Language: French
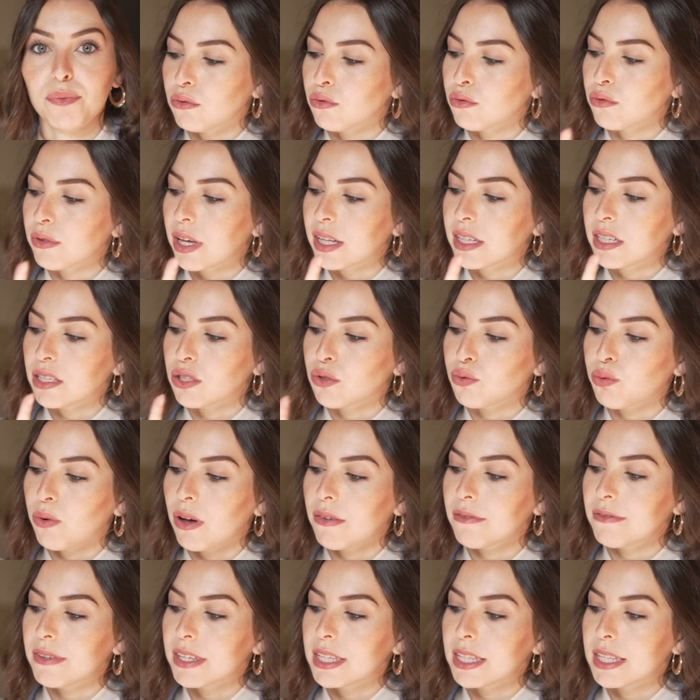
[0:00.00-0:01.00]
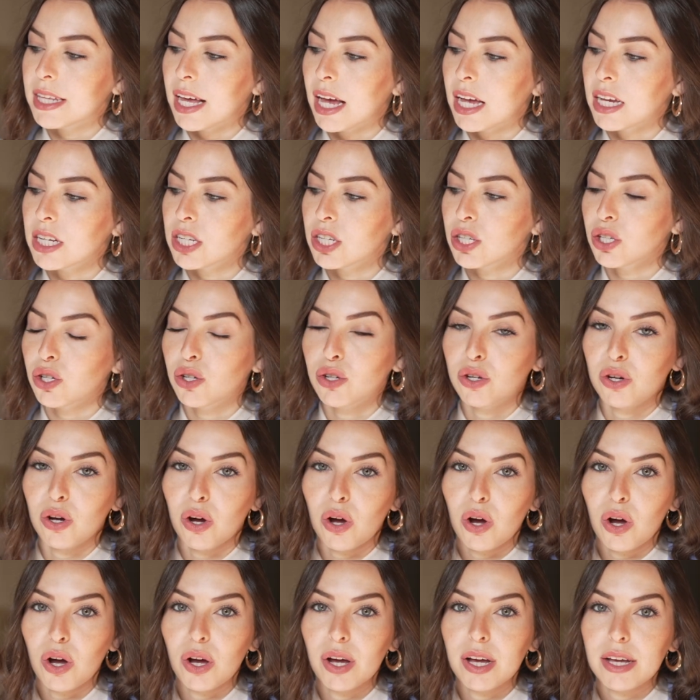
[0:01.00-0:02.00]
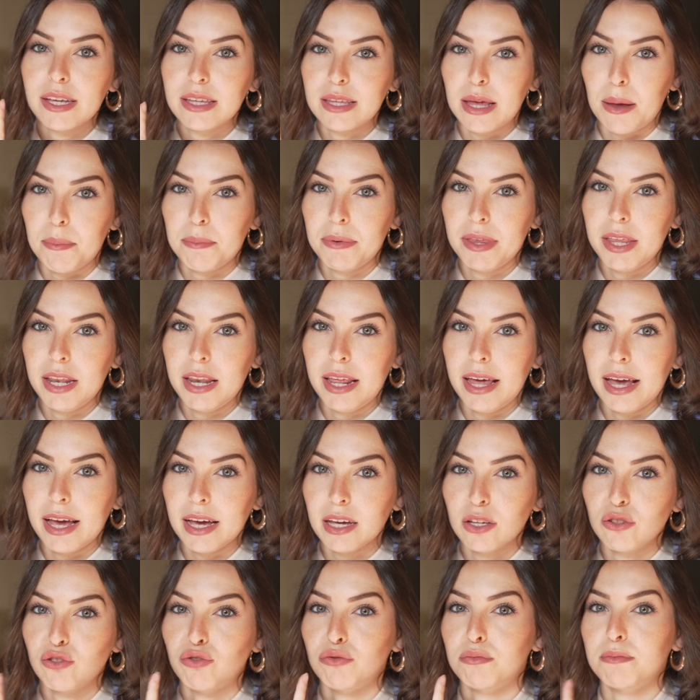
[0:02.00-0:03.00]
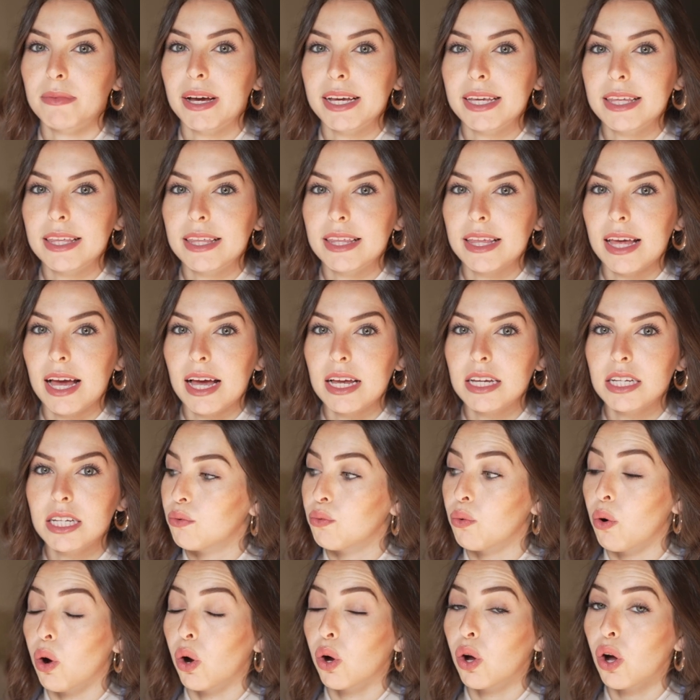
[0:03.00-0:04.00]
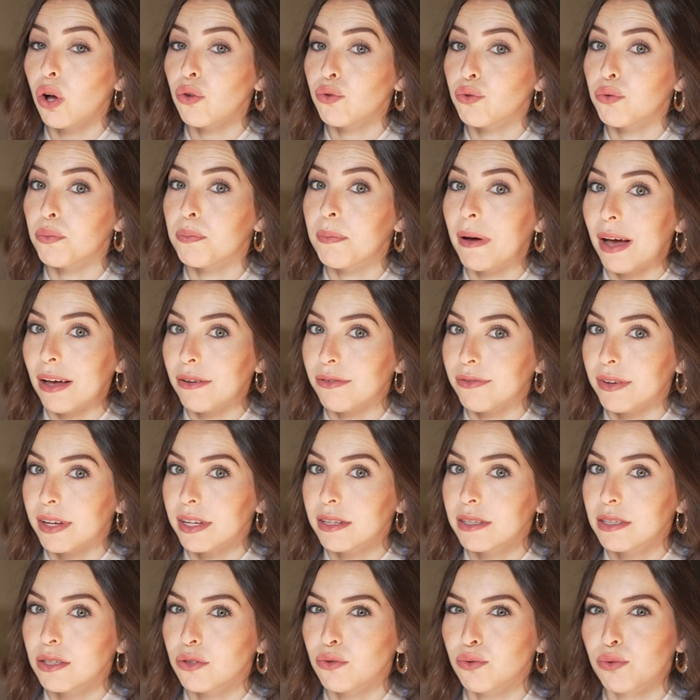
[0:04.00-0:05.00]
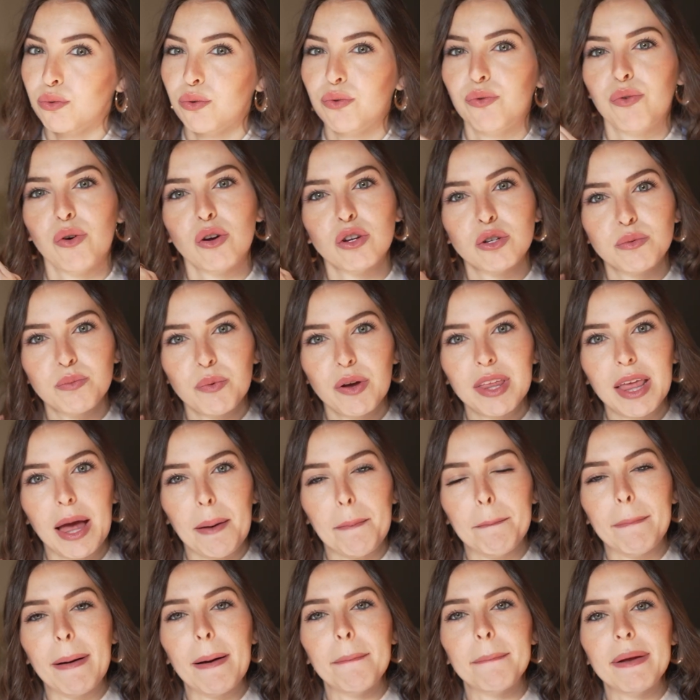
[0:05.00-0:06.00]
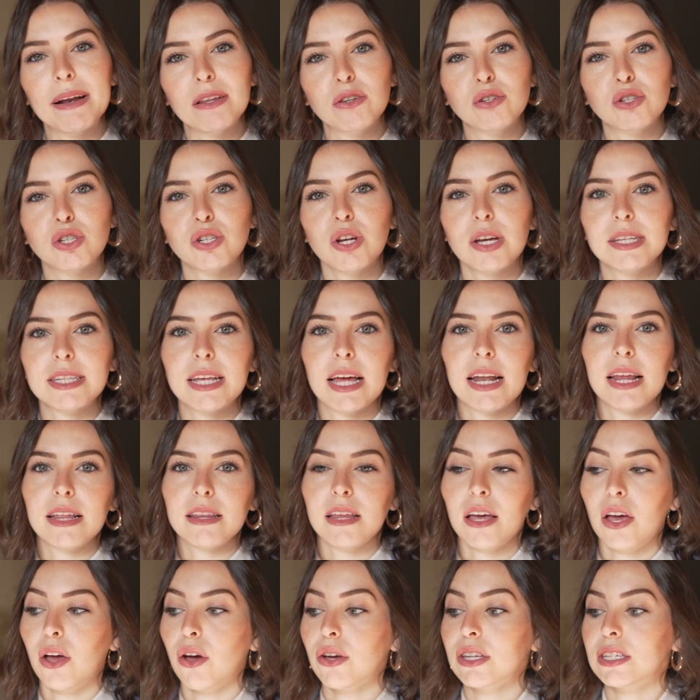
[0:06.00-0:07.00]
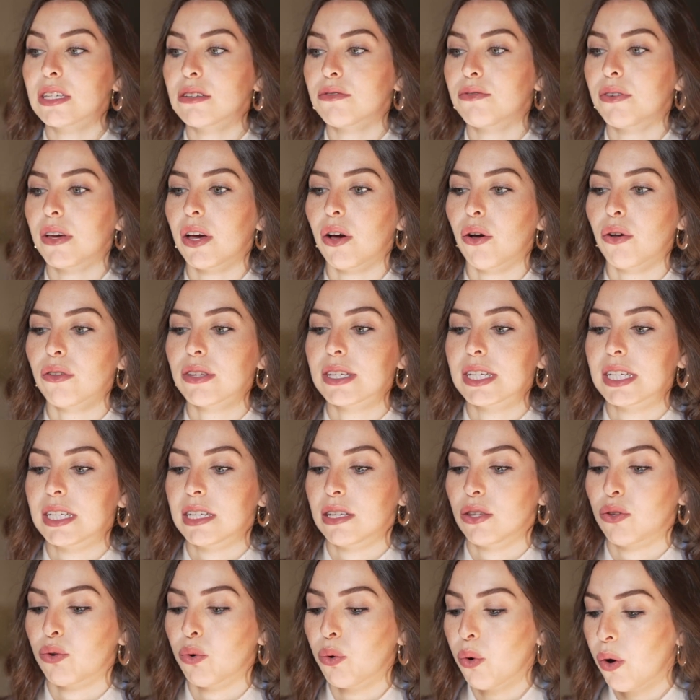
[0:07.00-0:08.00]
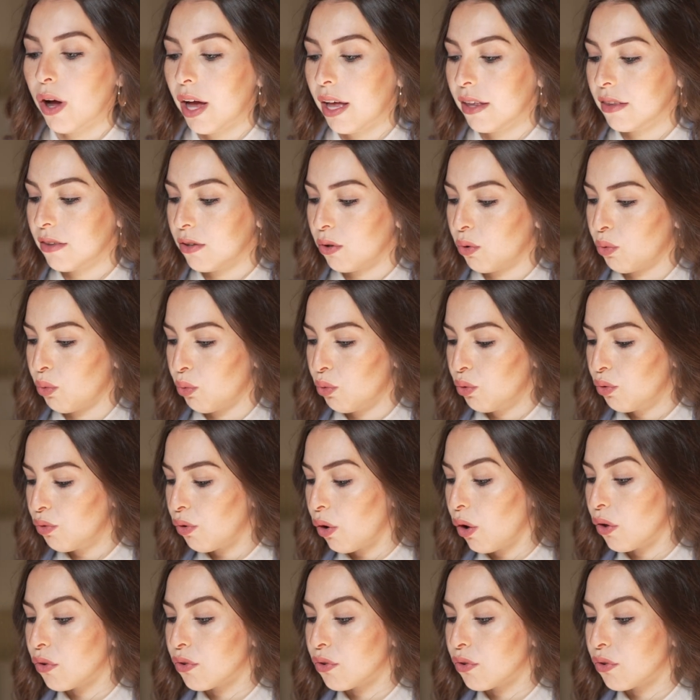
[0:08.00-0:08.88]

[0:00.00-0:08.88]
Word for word: on a des soins visage, corps, capillaire, du maquillage ou encore du parfum. Donc franchement, il y a pas mal de choses à l'intérieur différentes et j'ai trop hâte qu'on l'ouvre